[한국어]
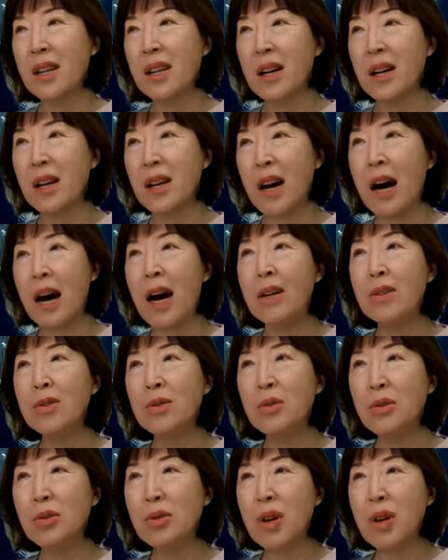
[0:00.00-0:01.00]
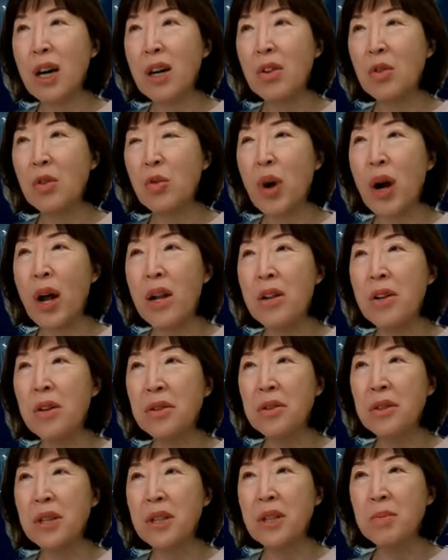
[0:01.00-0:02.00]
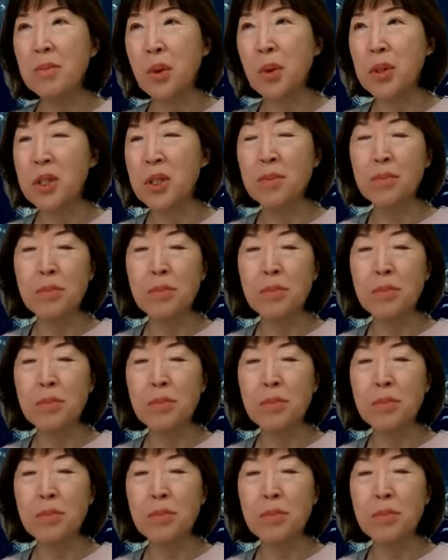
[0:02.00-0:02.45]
제가 한국학 관련된